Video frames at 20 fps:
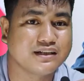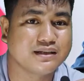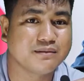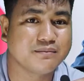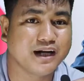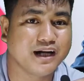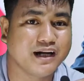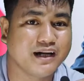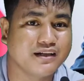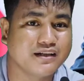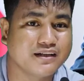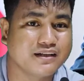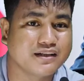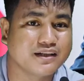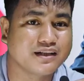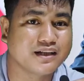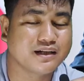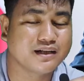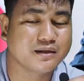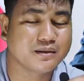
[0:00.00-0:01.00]
'Di ba?
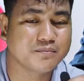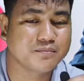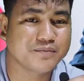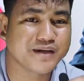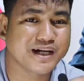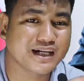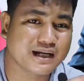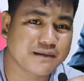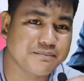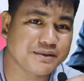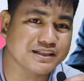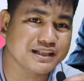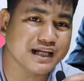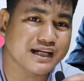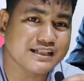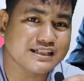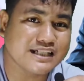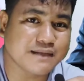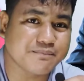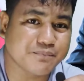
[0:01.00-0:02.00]
Pag
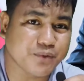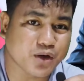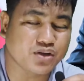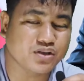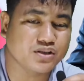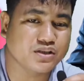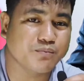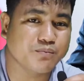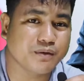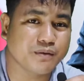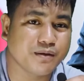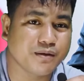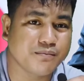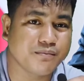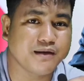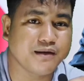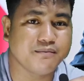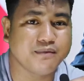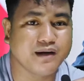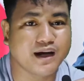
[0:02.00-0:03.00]
napatalsik po si
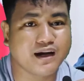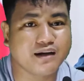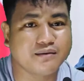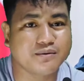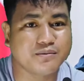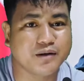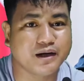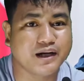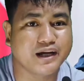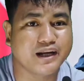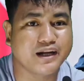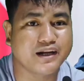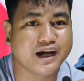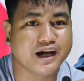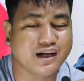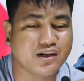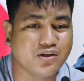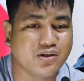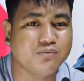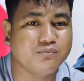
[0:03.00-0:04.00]
PBBM mga kababayan,
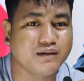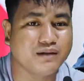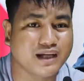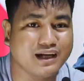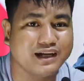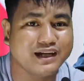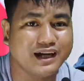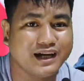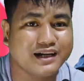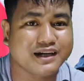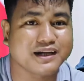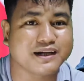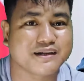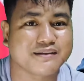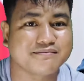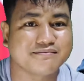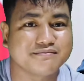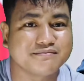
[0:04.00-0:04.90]
ano ang mangyayari?